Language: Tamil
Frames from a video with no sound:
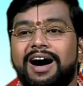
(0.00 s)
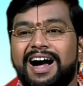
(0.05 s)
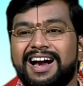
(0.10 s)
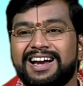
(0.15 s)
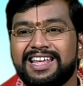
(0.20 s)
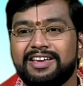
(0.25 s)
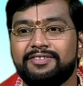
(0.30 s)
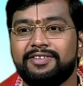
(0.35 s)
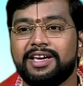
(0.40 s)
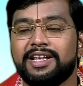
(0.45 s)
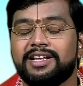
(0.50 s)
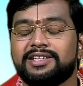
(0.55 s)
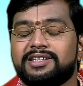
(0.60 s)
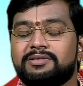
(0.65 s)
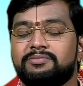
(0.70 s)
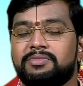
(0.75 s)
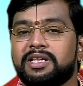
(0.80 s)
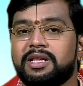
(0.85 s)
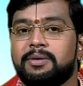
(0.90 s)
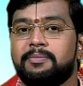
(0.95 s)
அடி வயிறு
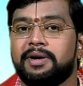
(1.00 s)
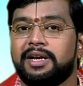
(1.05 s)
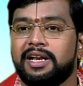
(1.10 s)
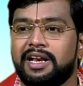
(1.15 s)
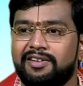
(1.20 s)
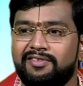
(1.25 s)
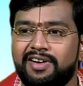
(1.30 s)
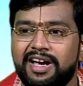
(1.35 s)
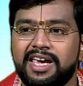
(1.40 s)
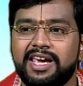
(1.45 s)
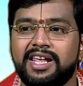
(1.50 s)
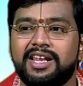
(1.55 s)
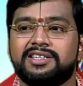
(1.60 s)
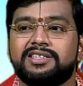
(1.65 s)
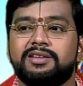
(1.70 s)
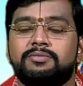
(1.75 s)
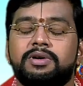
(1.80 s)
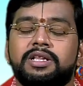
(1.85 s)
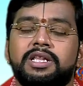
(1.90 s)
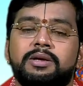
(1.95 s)
சம்மந்தப்பட்ட இல்லை வயிறு
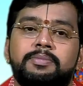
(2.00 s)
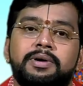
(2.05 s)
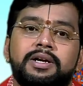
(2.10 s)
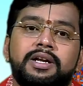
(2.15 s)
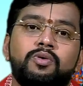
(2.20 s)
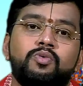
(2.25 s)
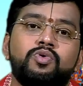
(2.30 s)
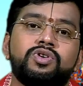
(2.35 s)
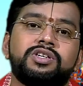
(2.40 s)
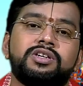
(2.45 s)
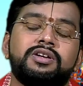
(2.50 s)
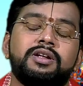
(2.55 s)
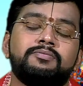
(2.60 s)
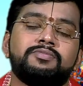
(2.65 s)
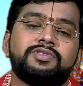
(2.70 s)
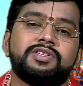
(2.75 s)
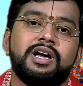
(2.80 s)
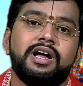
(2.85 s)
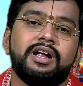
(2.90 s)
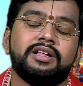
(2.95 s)
சம்மந்தப்பட்ட
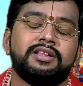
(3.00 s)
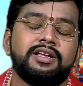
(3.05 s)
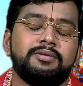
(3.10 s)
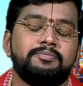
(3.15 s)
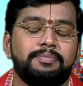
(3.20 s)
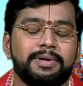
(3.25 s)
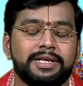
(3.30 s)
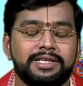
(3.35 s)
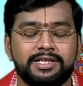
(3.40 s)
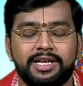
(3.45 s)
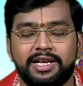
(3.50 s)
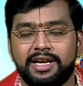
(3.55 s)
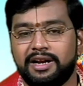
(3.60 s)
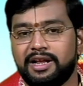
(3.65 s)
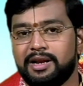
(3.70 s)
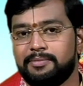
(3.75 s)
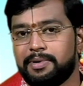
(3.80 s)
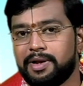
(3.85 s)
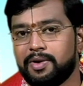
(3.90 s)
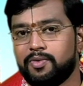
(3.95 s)
உஷ்ணம் சார்ந்த
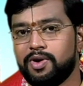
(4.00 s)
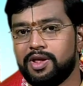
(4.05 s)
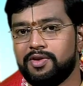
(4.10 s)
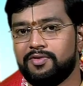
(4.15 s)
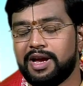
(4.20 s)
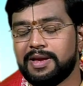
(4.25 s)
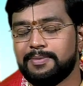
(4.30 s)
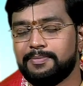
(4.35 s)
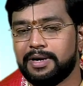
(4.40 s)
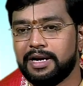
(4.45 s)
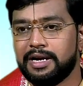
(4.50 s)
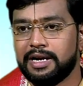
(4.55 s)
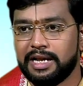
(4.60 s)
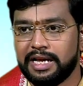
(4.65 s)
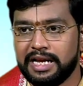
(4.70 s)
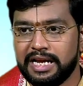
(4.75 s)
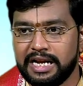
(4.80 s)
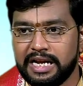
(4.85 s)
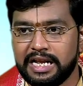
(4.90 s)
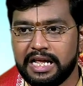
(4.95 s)
பிரச்சனைகள் ஏற்படக்கூடிய வாய்ப்புகள்
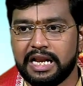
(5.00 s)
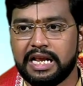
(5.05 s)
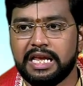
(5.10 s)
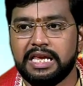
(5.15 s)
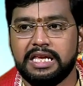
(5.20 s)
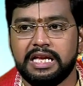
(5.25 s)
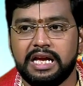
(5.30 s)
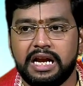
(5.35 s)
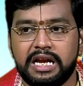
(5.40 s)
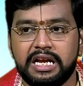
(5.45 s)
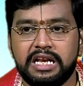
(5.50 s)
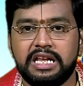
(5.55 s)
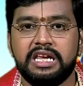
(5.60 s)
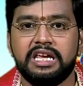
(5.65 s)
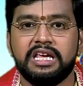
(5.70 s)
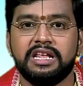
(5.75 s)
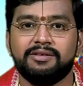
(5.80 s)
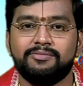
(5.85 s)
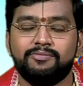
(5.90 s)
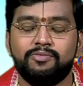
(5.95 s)
இருக்குது நிறையா
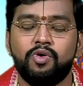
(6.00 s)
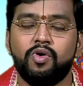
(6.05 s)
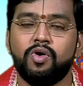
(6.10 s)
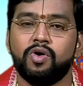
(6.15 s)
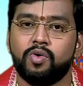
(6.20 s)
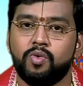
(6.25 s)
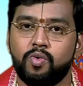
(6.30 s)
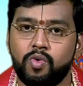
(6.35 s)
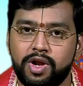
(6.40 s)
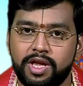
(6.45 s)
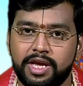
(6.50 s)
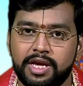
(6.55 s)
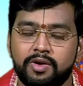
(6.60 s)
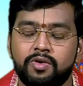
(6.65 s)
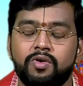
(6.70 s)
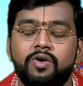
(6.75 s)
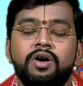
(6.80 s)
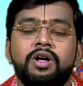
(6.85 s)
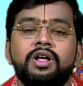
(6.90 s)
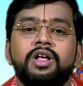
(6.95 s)
நீர் மோர்
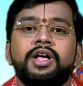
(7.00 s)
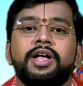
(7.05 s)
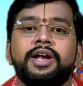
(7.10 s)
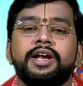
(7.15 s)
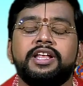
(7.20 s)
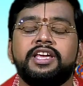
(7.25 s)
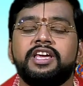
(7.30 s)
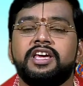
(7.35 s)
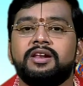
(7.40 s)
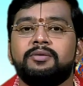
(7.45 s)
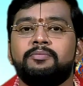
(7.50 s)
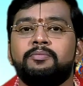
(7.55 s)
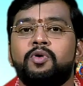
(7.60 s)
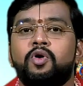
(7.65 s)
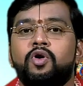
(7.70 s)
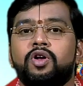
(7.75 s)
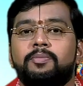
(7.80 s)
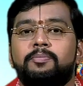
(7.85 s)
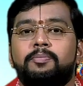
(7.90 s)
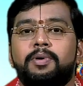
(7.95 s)
குடிக்கணும் நீர்
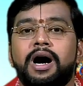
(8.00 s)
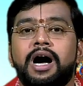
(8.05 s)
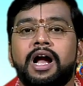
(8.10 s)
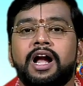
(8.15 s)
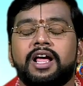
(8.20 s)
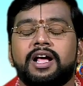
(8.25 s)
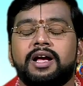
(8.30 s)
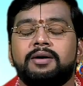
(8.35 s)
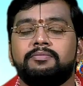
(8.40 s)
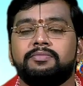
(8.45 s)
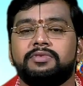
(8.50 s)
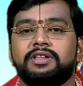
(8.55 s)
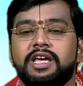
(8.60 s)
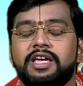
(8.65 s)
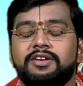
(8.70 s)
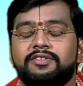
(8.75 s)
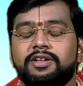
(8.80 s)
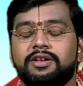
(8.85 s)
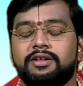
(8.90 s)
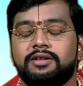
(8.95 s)
மோர் பானகம்
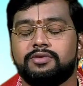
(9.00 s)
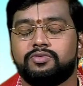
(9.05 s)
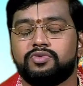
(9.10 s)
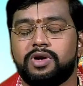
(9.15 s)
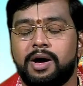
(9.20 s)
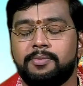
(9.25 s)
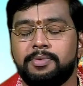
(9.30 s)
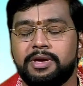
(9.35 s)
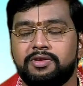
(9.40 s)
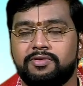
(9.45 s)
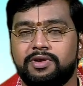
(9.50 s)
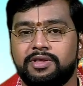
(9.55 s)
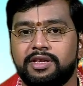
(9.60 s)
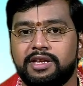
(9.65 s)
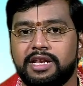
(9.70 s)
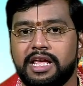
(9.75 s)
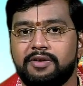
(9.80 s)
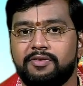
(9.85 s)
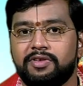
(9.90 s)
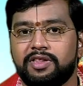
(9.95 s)
தெய்வ இந்த சுவாமிக்கு
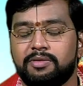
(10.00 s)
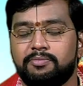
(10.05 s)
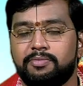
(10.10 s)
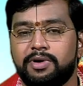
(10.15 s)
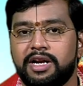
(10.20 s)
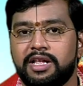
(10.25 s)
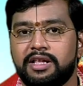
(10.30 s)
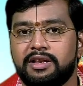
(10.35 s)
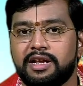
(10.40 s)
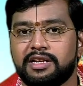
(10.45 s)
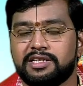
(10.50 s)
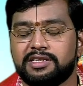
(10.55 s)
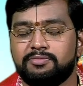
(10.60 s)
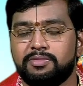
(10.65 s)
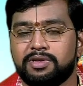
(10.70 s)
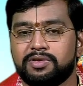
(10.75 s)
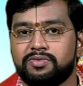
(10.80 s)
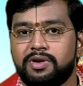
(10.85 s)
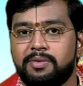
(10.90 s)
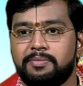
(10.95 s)
வந்து நைவேத்தியம் பண்ணி
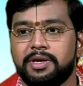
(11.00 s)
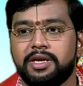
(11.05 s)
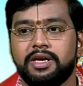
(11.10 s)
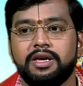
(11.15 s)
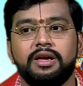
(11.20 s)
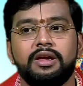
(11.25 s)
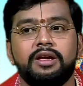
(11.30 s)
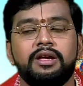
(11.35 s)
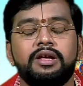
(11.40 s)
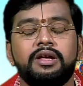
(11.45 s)
நரசிம்ம சுவாமிக்கு